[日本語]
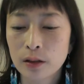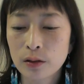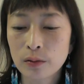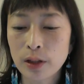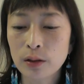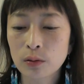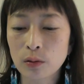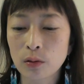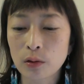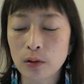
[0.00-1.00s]
そうなる
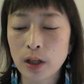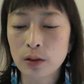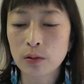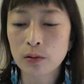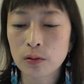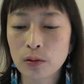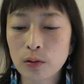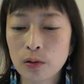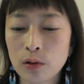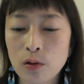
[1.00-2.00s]
と結
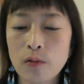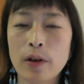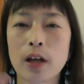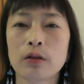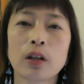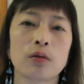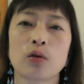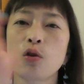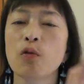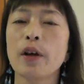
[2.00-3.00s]
局今日はやるけど
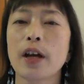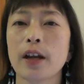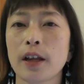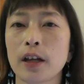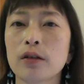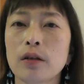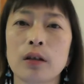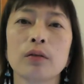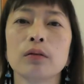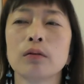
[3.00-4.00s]
今日はやらないって
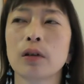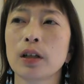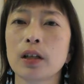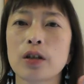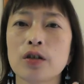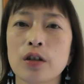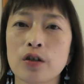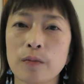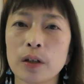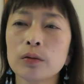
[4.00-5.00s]
いうのが出てして
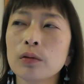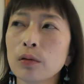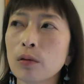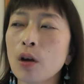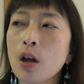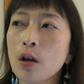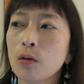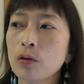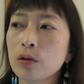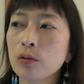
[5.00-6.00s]
しまうと
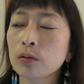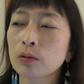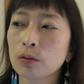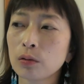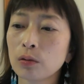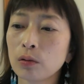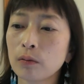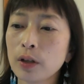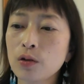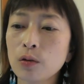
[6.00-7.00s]
お仕事
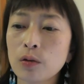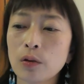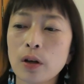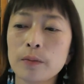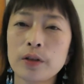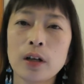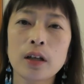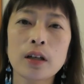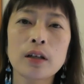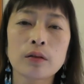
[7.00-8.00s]
の、まあ、状況がムラ
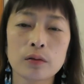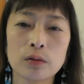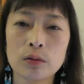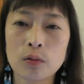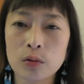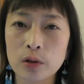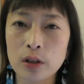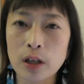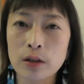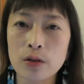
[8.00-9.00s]
が出てくること
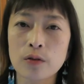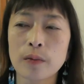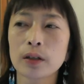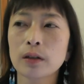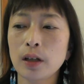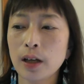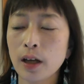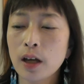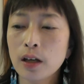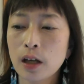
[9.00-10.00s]
になってしまっ
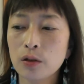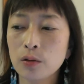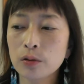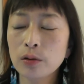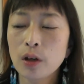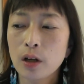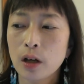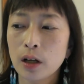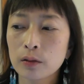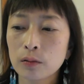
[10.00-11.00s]
て結局
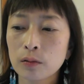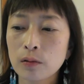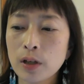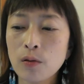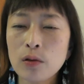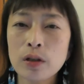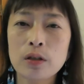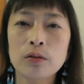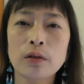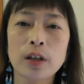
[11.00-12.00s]
あの成功し
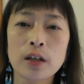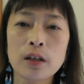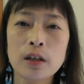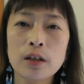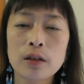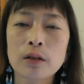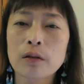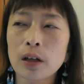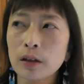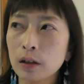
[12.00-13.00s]
てる人は何ができてる
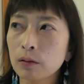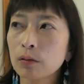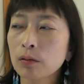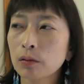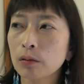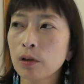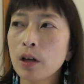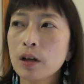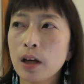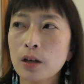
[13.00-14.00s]
かっていうと
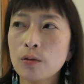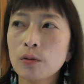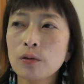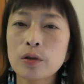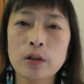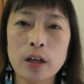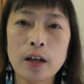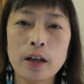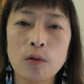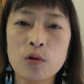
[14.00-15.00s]
継続し
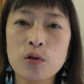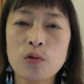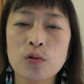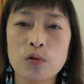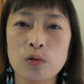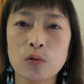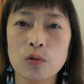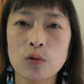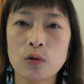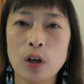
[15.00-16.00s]
て
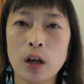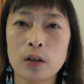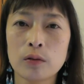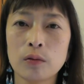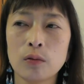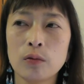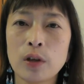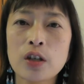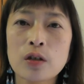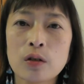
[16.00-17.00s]
コツコツあの
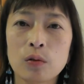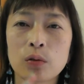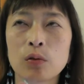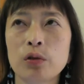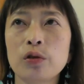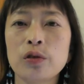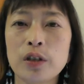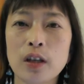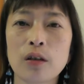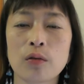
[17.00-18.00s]
同じことを
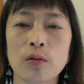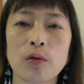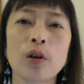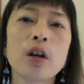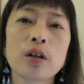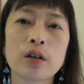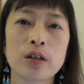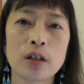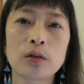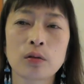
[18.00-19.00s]
ルーティンを
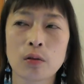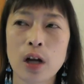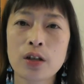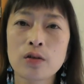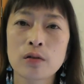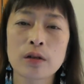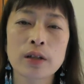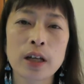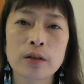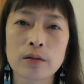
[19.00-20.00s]
きちんと感情に
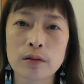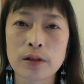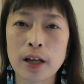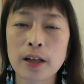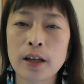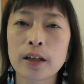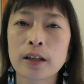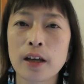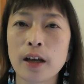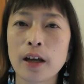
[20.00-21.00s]
左右されな
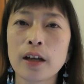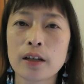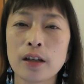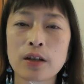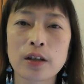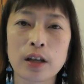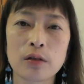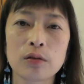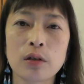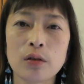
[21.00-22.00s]
いでできてい
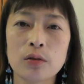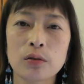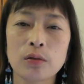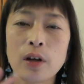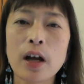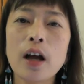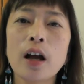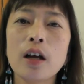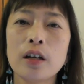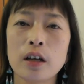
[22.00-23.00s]
るっていう人
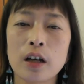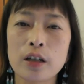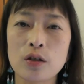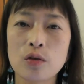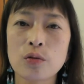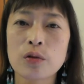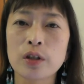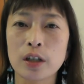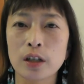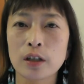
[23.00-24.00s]
がやはり上
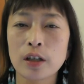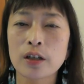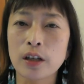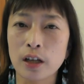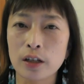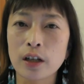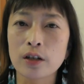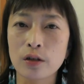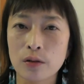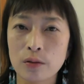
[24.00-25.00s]
手にできていた
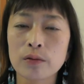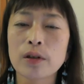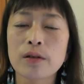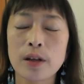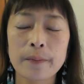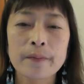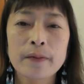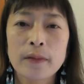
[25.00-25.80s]
りするんですね。